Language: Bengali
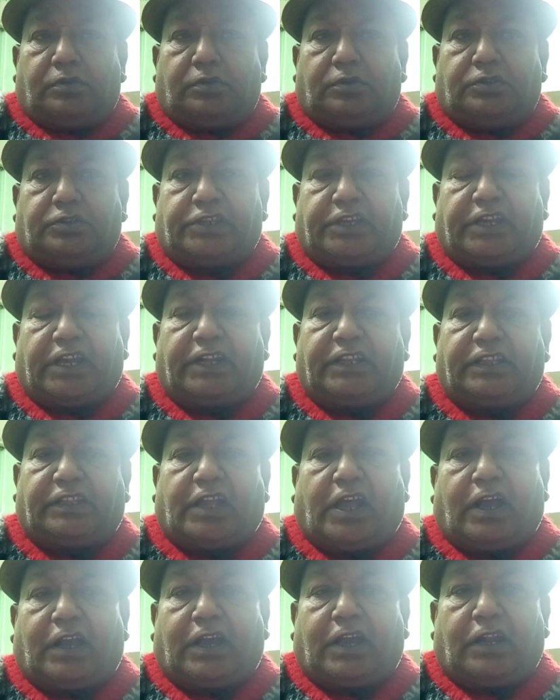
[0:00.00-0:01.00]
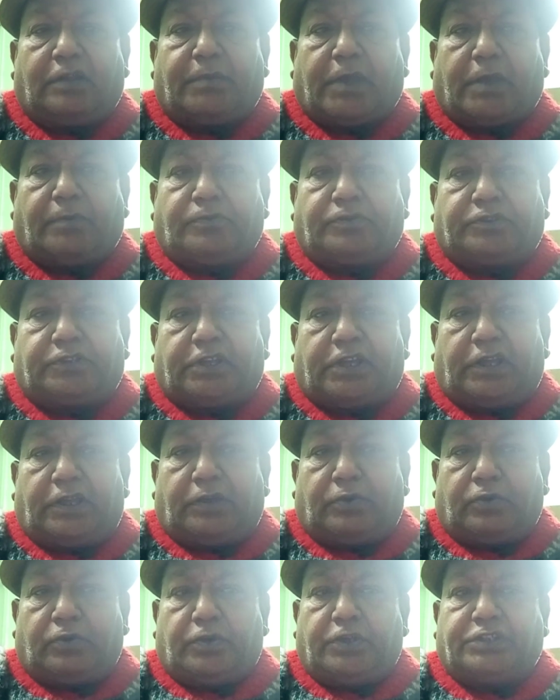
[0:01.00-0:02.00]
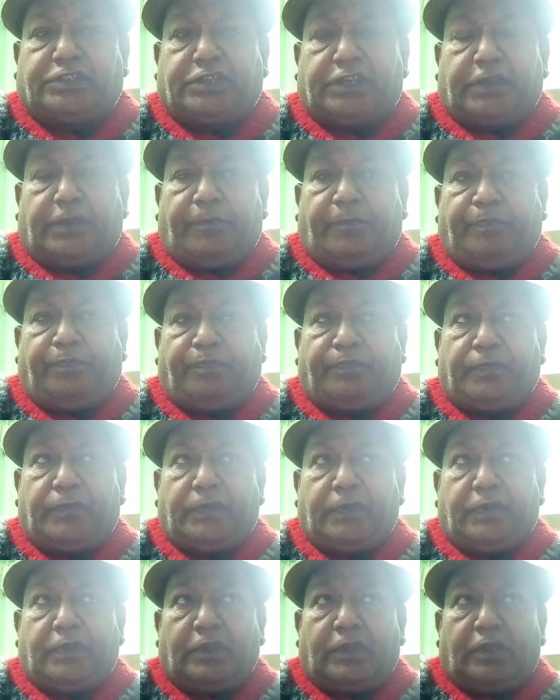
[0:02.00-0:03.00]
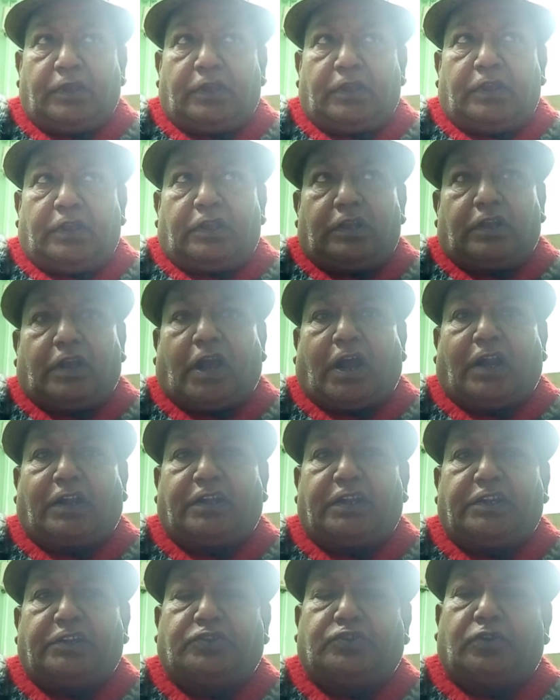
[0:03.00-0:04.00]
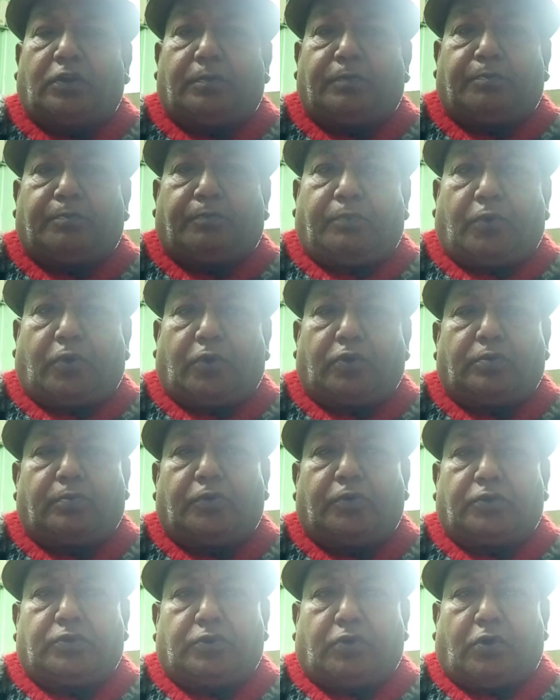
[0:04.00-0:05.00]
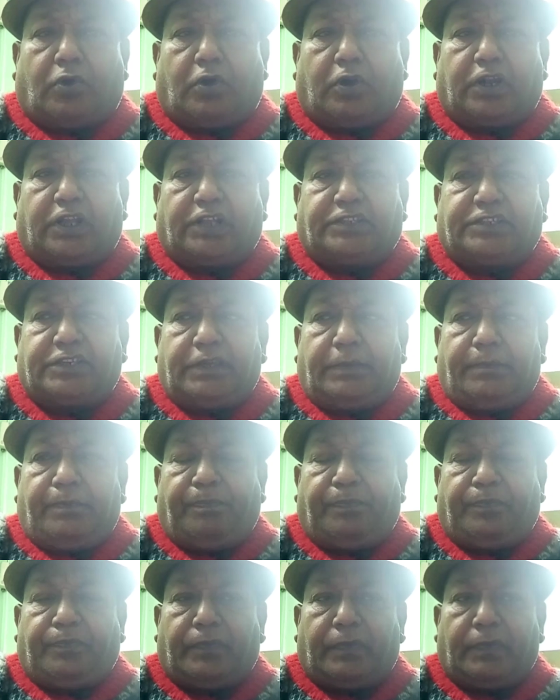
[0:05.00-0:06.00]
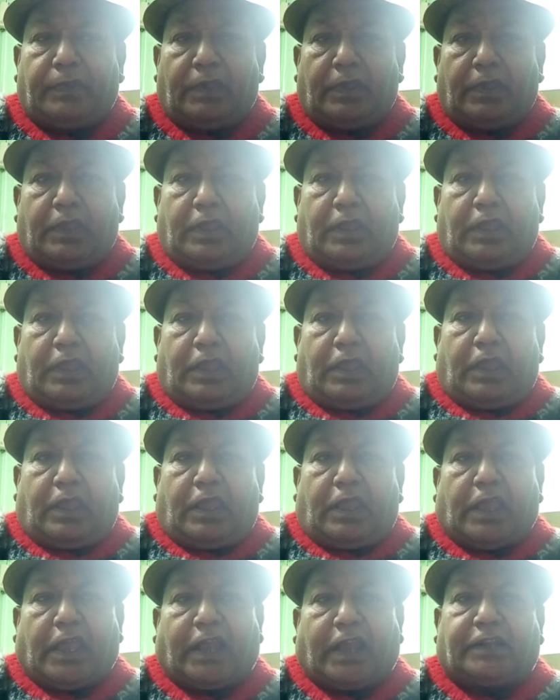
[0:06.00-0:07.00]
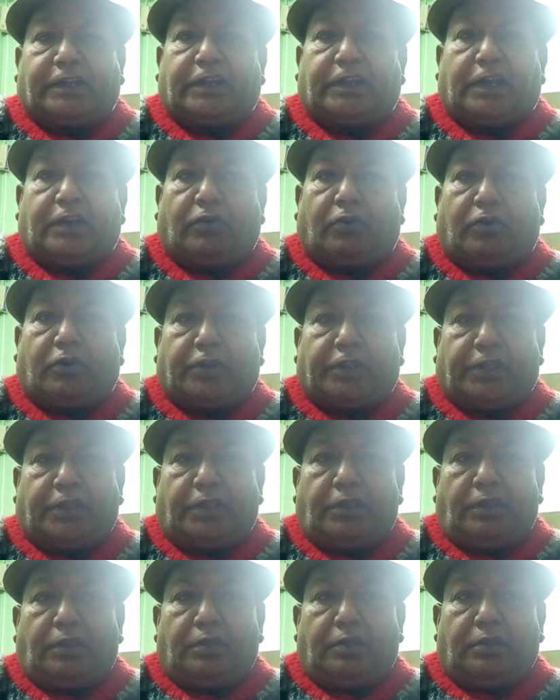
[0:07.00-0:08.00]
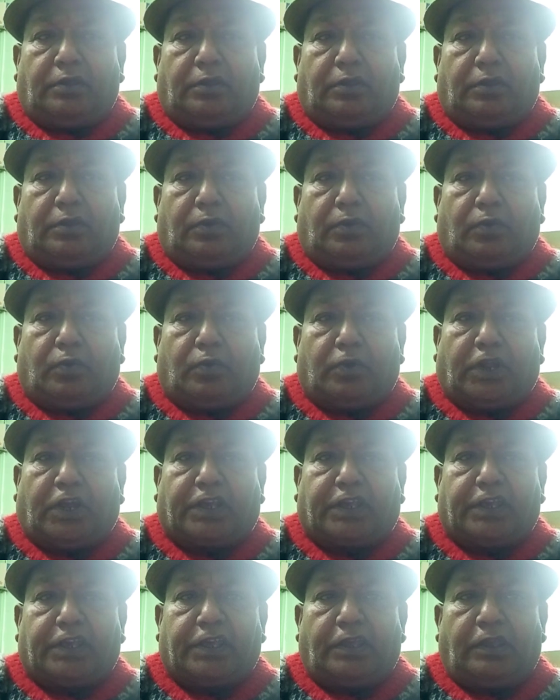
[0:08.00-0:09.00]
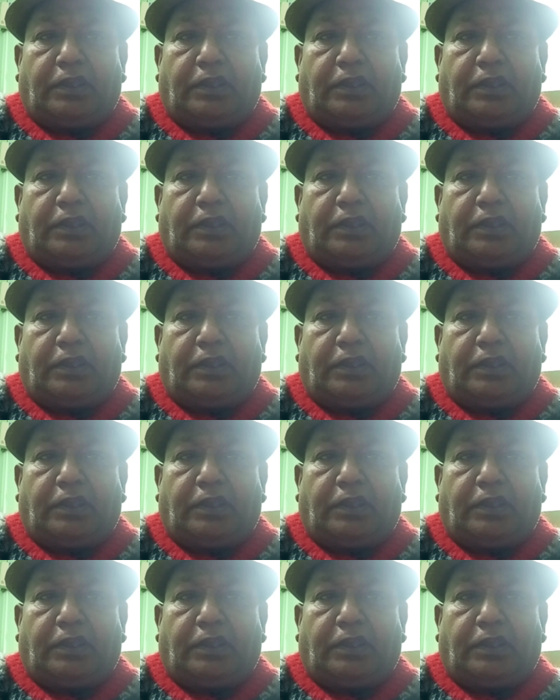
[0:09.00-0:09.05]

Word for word: যেখানে থাকার ব্যবস্থা হয়েছে কাঠের সব বড় বড় ঘর আছে একটা ঘরে ওনাকে